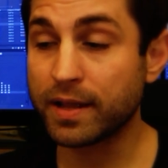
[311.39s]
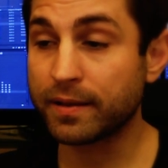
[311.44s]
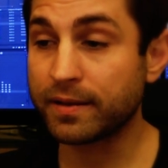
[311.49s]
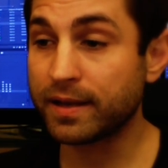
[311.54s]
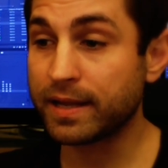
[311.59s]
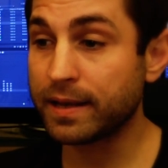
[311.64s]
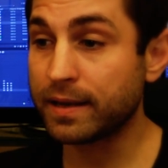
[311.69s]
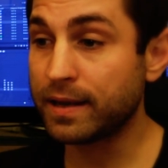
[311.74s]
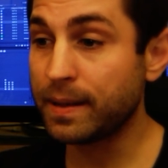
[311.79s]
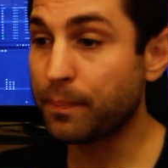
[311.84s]

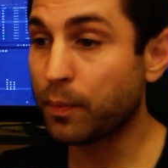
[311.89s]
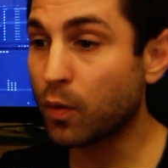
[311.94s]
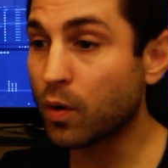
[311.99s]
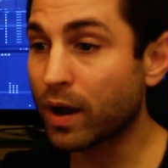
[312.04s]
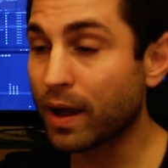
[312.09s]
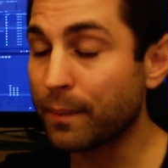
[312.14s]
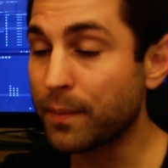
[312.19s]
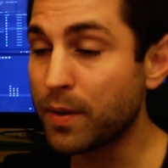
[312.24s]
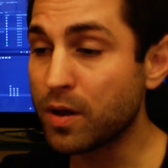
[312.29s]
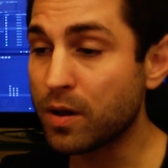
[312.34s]
les,
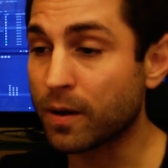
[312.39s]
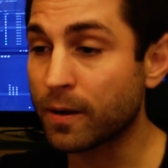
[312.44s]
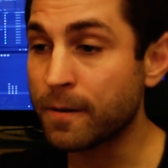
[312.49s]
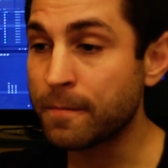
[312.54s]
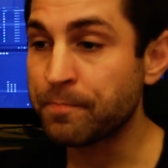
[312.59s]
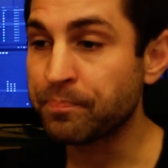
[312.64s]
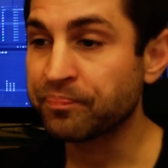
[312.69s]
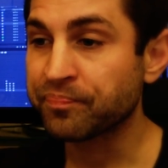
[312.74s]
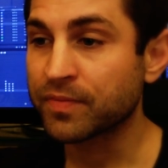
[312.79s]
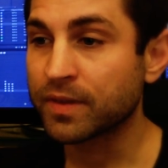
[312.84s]
programmeurs
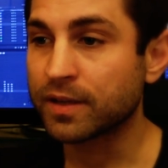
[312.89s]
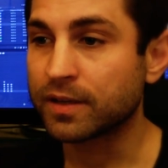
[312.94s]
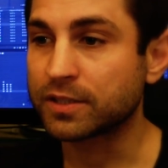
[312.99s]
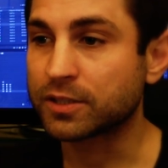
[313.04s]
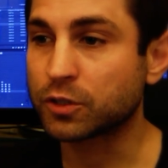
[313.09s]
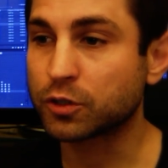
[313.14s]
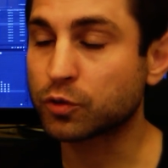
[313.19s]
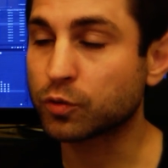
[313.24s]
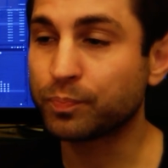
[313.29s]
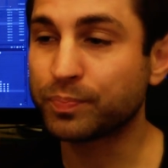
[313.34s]

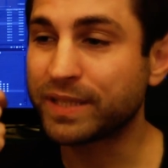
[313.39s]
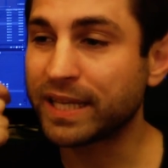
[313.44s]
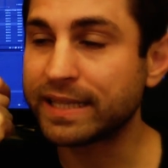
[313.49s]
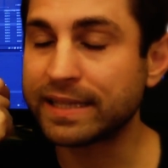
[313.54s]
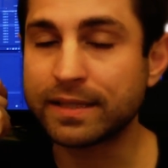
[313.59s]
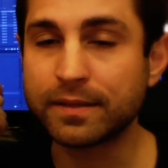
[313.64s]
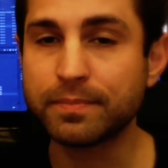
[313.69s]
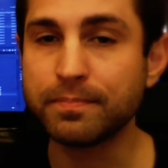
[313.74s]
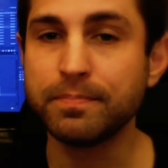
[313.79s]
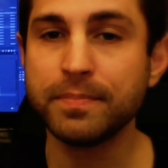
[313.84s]
se sont
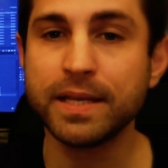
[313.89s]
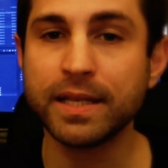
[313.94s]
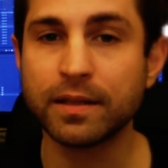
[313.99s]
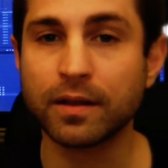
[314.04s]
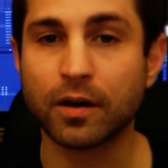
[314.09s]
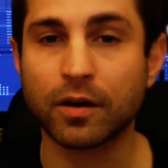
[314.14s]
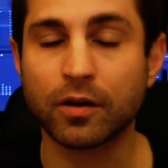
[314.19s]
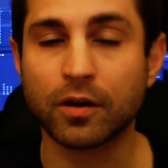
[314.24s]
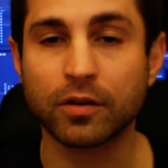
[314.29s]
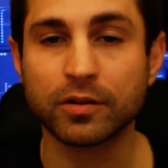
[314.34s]
peut-être mis
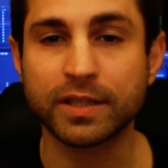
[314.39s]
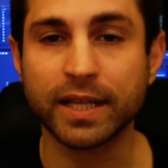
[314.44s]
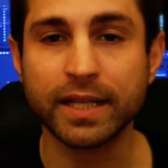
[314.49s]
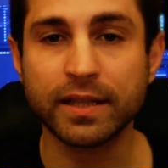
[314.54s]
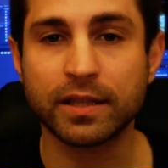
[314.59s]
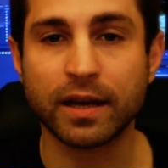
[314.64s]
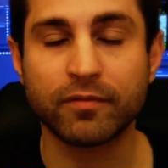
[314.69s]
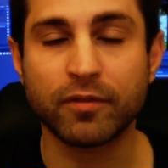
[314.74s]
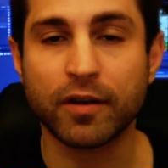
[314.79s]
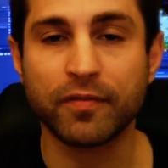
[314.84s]
en,
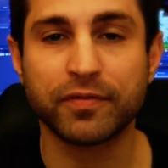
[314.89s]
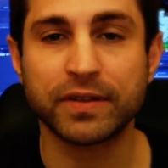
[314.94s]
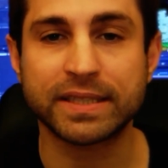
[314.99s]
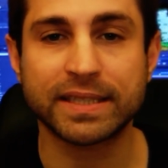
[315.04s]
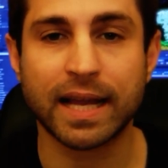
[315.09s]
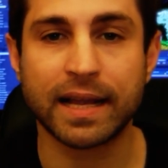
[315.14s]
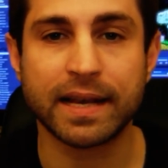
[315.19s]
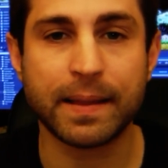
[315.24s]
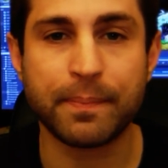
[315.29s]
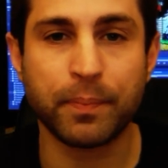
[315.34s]
tête d'avoir fait
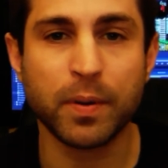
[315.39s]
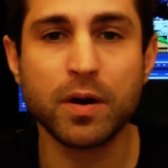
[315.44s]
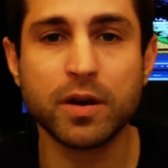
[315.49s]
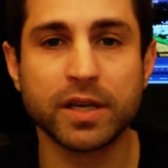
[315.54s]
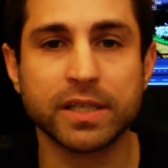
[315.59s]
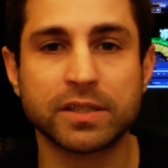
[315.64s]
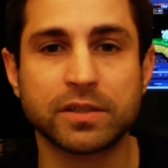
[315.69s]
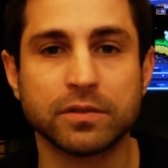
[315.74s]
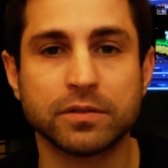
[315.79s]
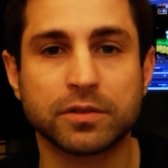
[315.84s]
ça à l'époque
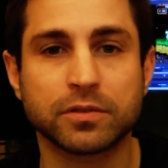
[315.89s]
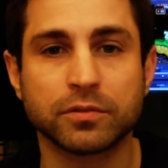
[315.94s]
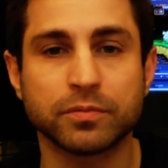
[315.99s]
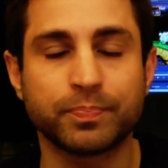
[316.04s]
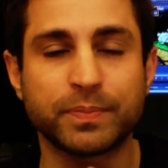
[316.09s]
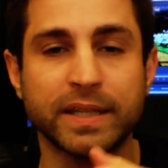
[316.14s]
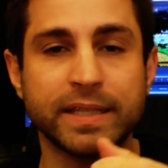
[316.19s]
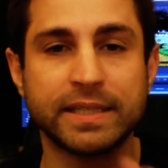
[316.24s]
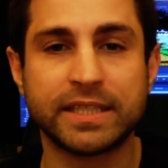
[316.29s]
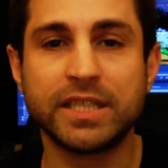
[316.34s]
et se sont
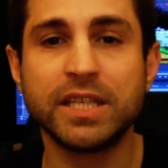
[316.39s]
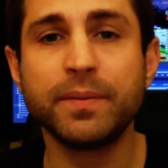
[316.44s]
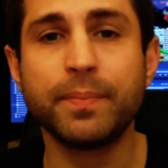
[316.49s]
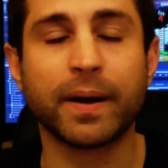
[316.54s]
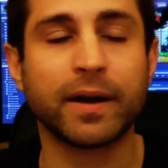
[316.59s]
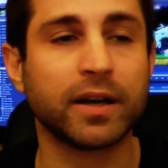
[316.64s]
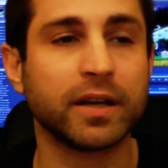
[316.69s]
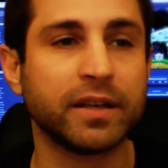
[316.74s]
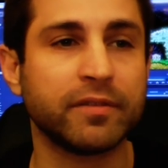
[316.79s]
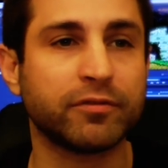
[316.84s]
peut-être dit
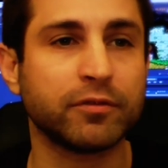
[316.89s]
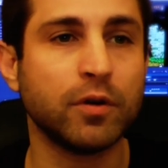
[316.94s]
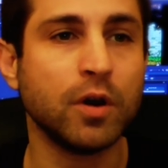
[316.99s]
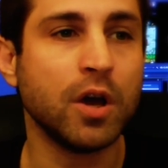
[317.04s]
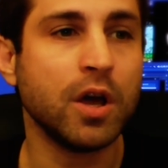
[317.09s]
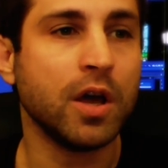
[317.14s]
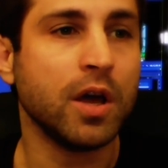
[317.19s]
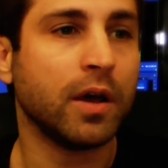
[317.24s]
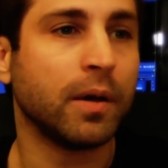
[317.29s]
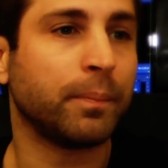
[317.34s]
bah ils vont
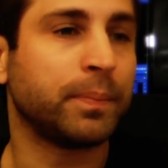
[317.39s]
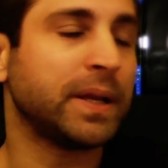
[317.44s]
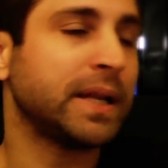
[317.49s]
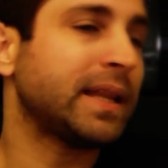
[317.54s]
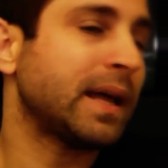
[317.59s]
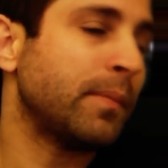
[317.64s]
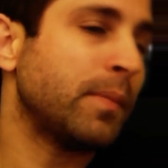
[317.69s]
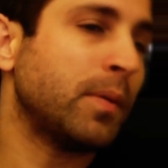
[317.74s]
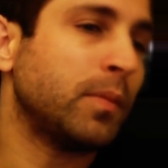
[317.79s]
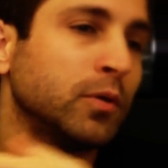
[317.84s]

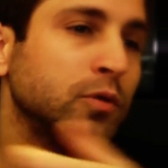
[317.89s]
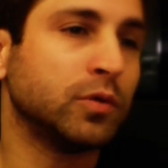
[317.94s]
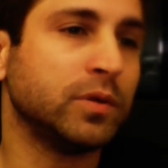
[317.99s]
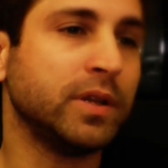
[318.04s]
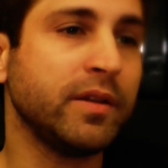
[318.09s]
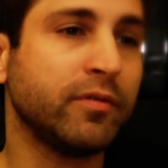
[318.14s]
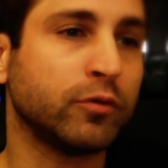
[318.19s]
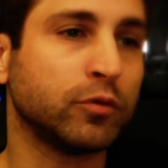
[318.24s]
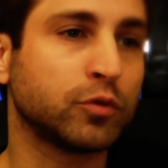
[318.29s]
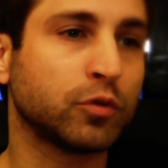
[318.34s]
peut-être à un moment
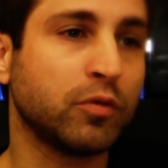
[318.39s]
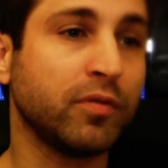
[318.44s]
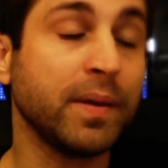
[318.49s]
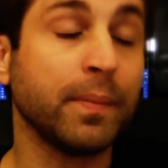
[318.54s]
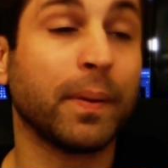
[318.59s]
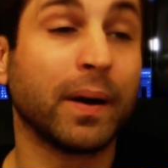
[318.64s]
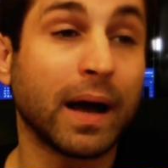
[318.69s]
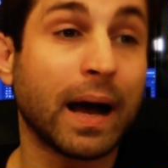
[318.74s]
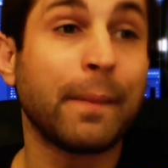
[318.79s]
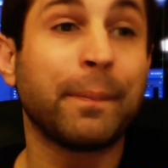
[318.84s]
donné ils vont le
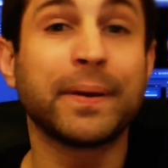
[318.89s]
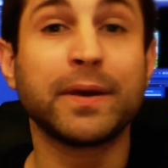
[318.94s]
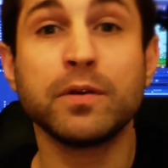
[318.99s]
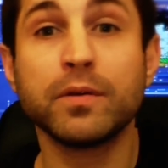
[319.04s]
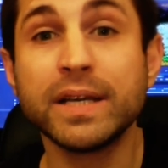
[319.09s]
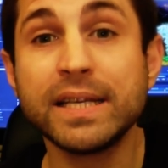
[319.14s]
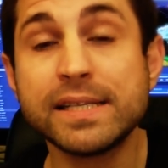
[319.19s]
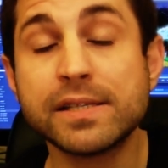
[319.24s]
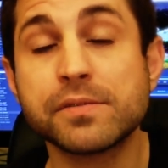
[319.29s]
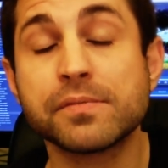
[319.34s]
trouver. A
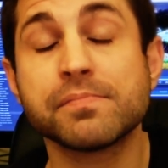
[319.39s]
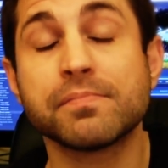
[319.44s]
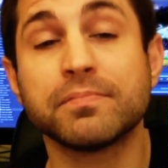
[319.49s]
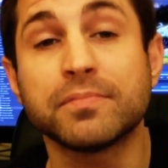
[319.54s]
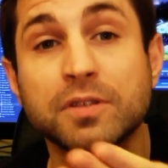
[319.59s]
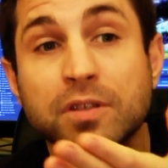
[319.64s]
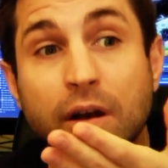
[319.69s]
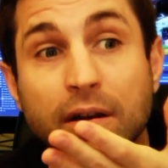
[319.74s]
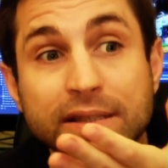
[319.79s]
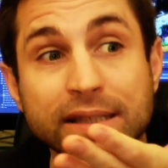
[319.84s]
priori
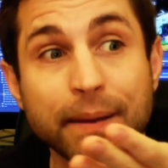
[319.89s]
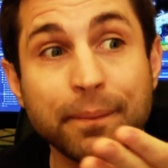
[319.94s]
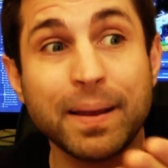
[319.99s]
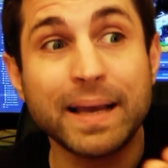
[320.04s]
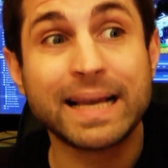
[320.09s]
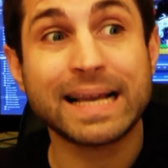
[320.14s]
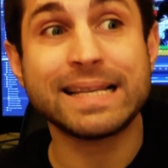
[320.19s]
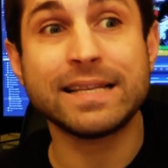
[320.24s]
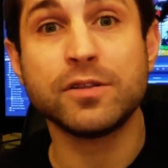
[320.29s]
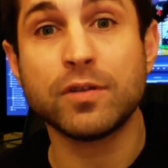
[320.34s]
dans un
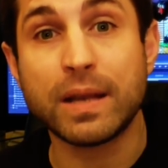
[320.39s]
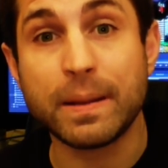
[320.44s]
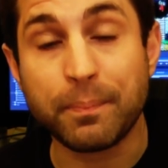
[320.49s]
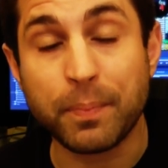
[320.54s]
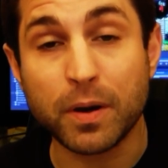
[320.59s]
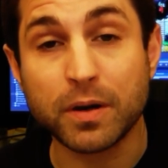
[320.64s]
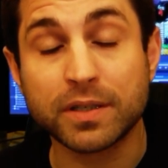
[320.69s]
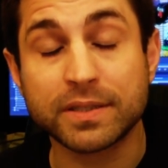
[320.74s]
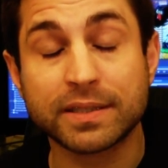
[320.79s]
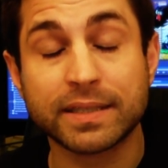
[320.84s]
magazine de
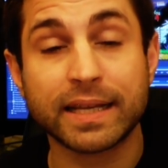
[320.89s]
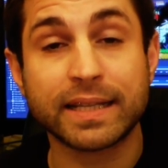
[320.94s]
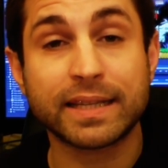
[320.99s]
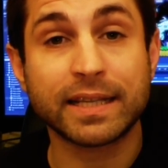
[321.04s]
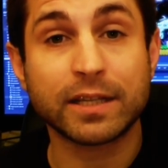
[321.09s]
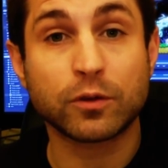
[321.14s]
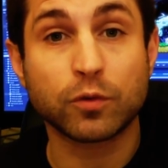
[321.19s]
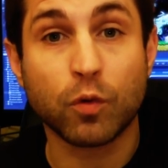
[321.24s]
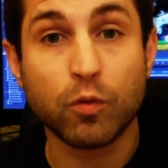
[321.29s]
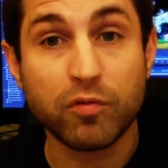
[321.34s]
l'époque ça a
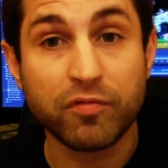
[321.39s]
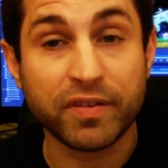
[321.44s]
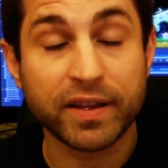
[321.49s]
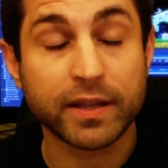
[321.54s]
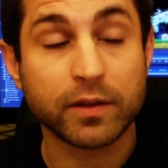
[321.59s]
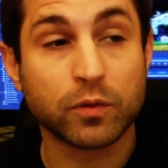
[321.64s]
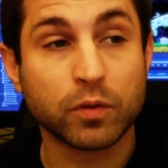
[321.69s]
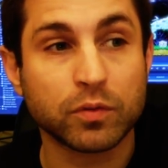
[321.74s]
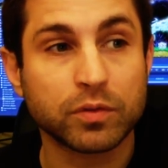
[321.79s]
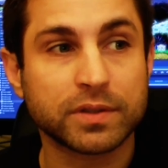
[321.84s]
été
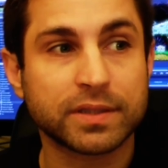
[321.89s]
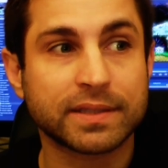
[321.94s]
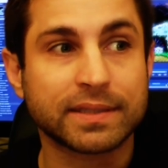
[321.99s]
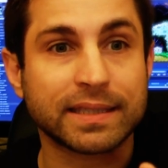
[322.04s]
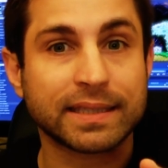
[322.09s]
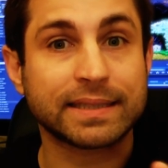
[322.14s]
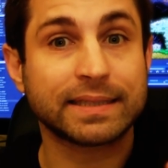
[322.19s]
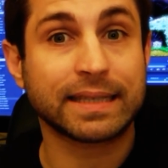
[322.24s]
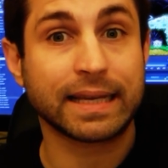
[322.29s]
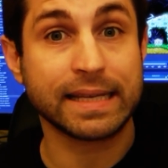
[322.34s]
trouvé donc
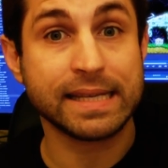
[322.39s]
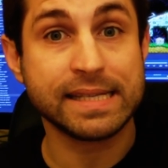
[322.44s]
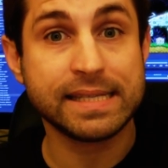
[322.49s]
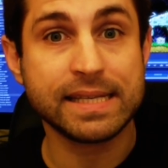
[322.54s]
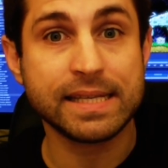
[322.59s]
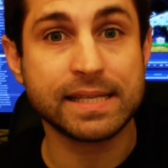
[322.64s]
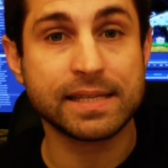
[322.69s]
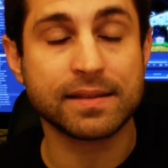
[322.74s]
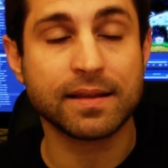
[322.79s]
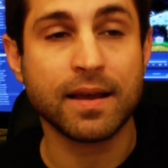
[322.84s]
c'est que ça
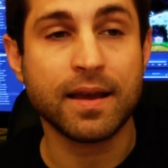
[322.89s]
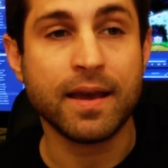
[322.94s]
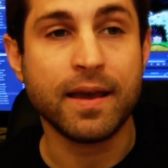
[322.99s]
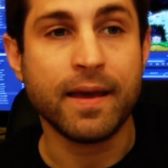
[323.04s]
existe.